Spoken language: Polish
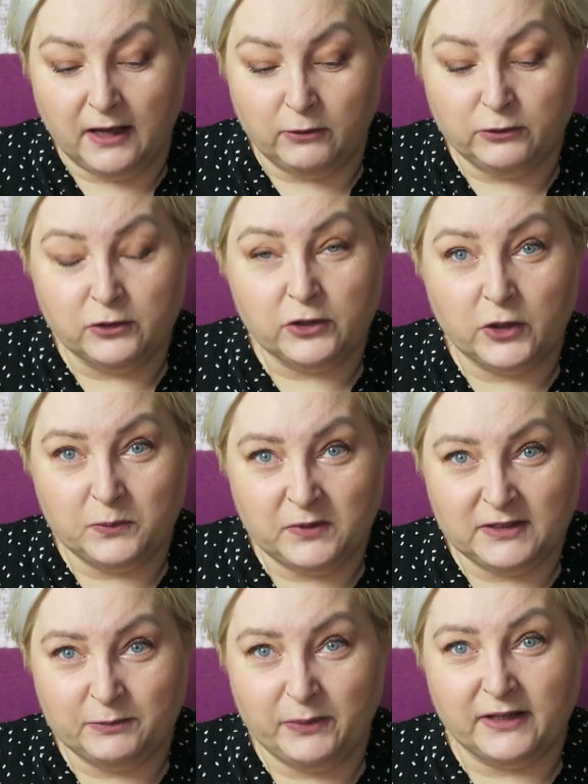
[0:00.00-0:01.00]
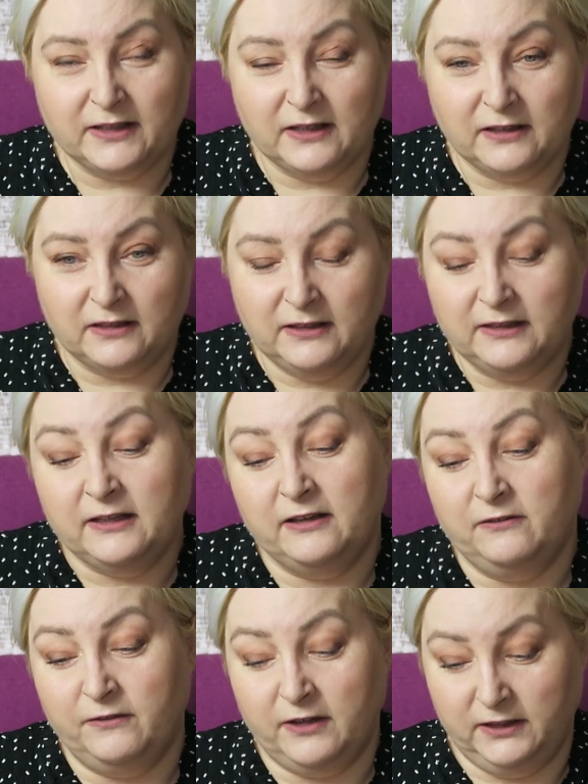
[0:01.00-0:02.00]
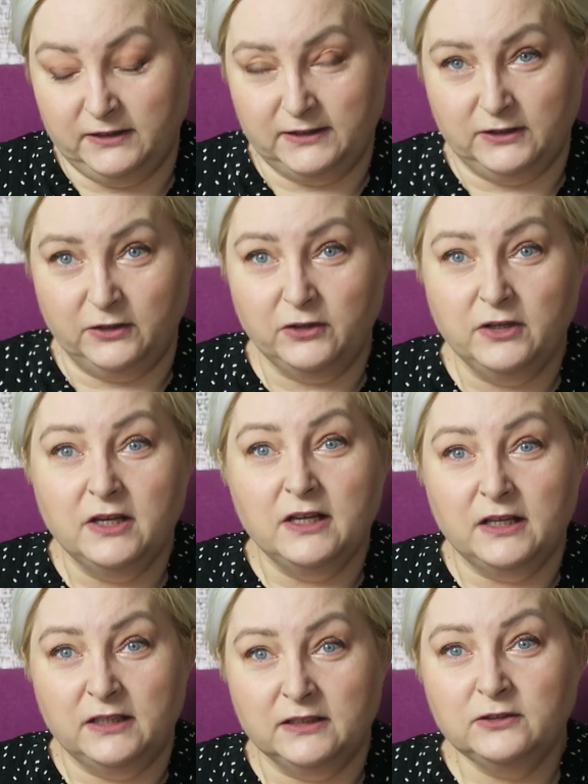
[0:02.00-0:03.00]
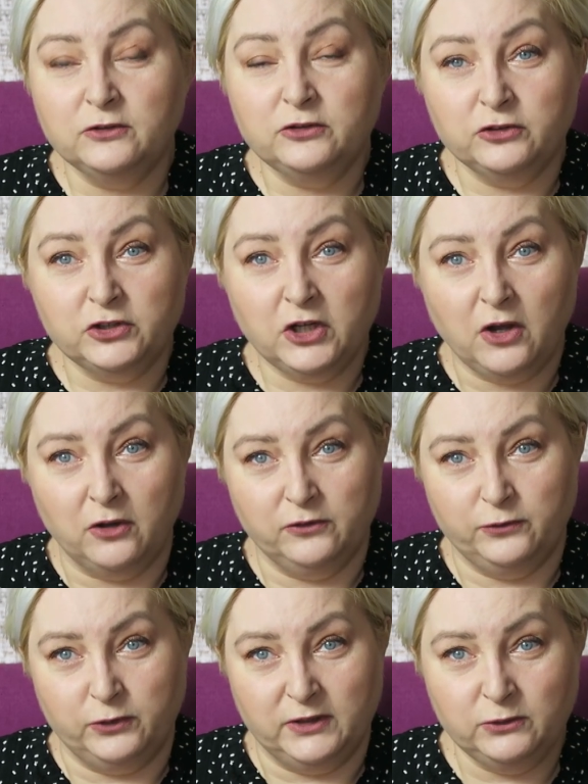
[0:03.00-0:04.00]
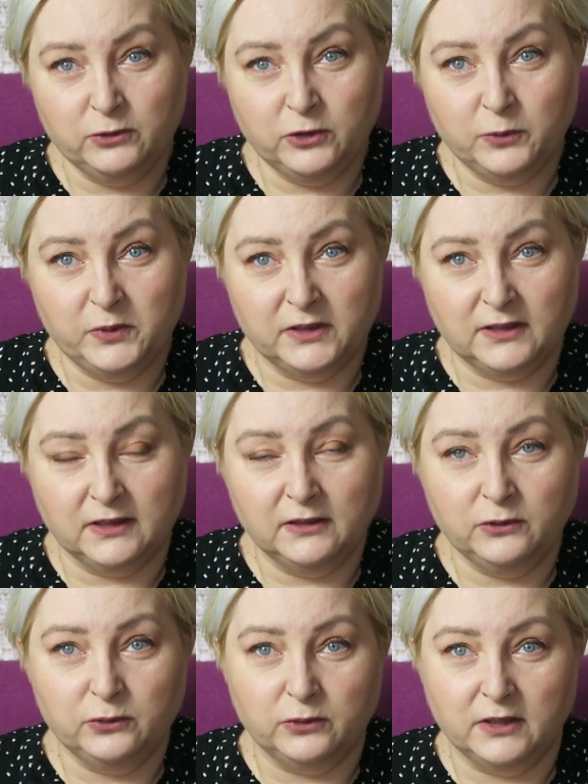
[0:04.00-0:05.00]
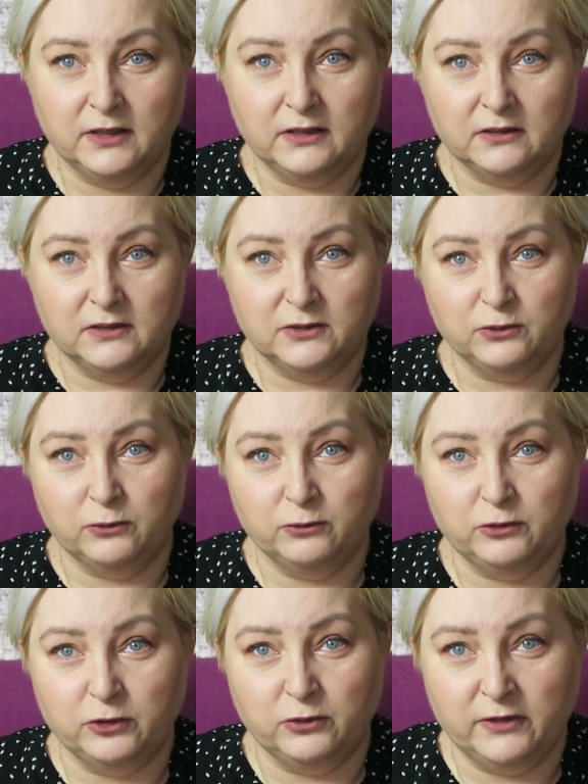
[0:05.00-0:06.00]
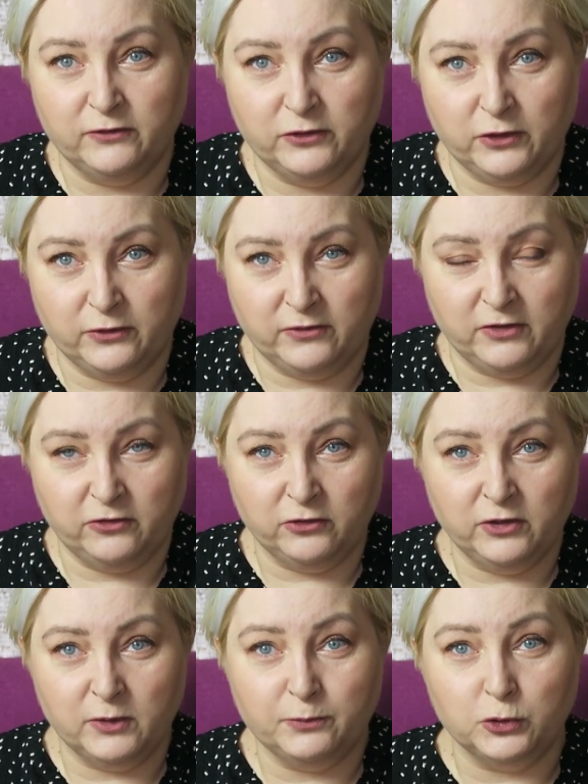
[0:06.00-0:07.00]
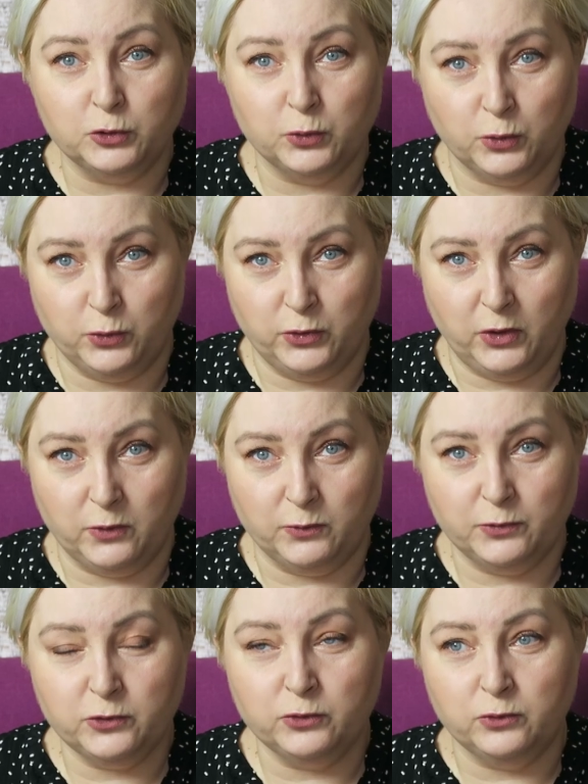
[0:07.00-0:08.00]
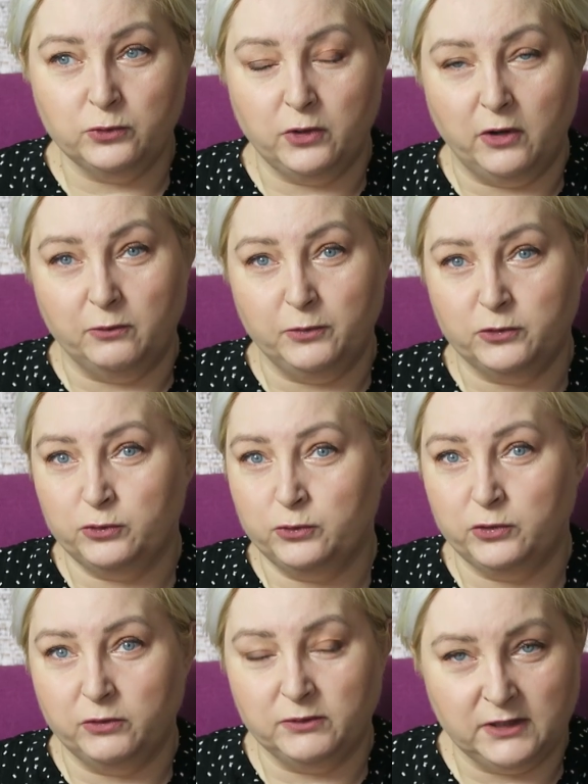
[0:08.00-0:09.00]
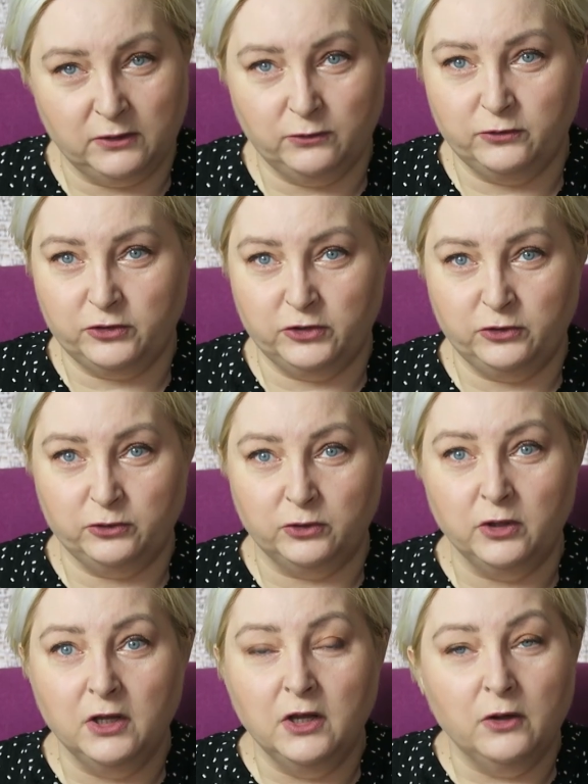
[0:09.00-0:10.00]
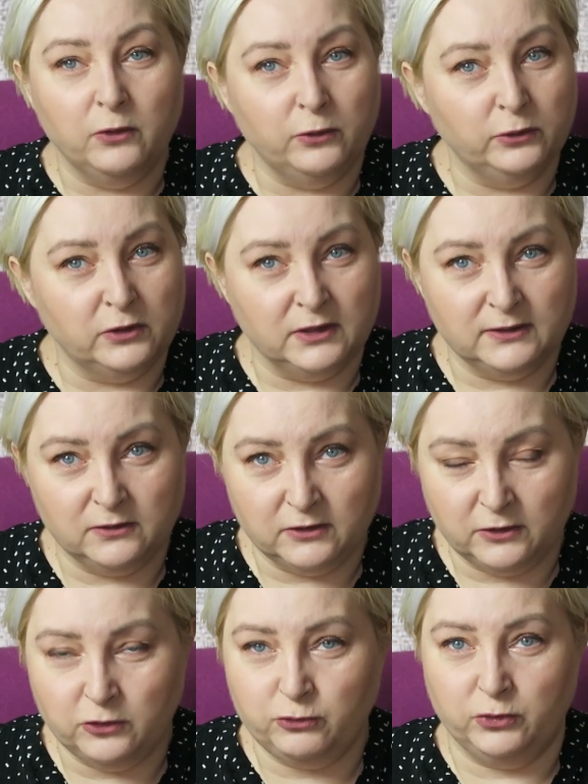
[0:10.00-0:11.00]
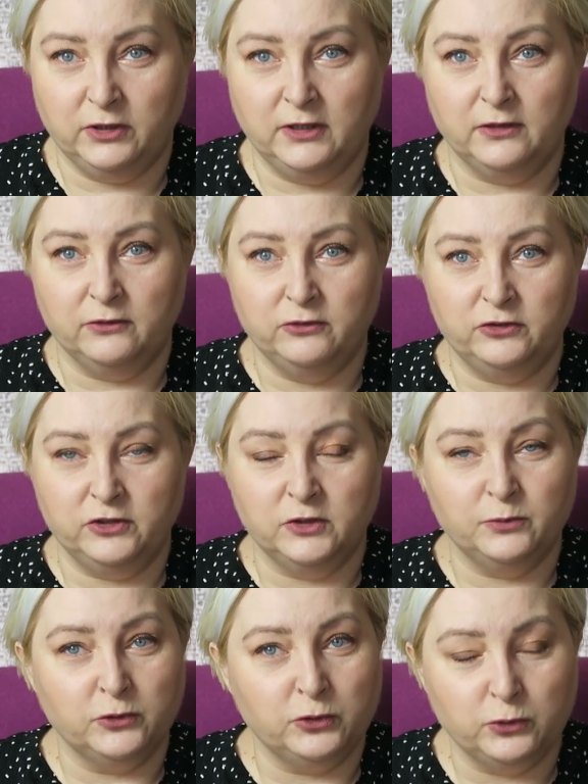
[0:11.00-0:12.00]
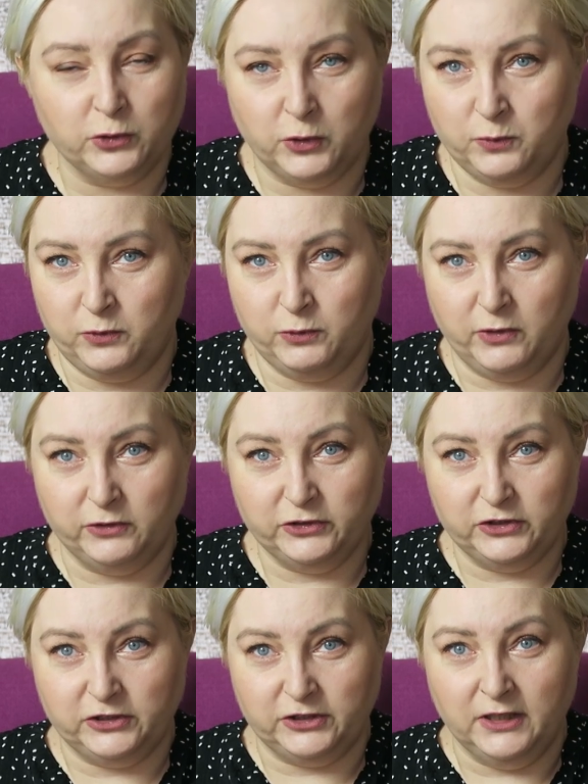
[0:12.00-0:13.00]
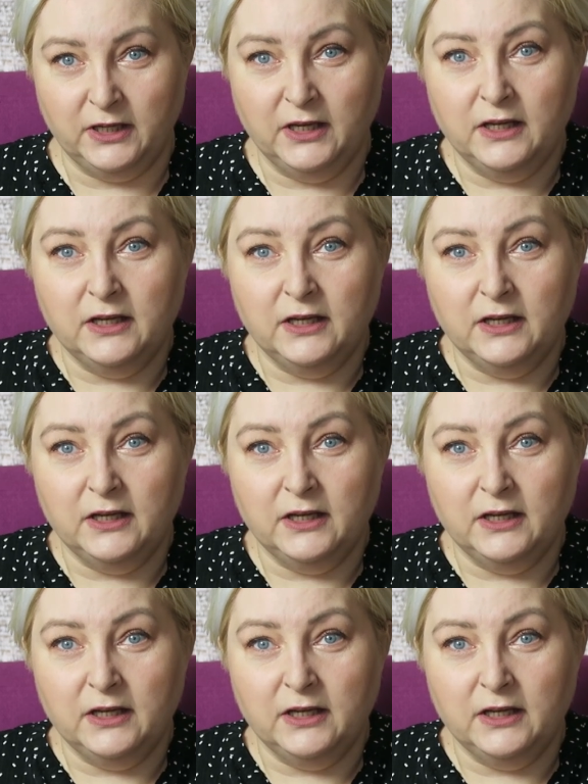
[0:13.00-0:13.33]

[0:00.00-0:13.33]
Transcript: Autorką jest Bernardine Evaristo i jest to książka o 12 kobietach, które są ciągle w drodze, ciągle poszukują, poszukują, poszukują celu w życiu, utraconego członka rodziny, poszukują miłości.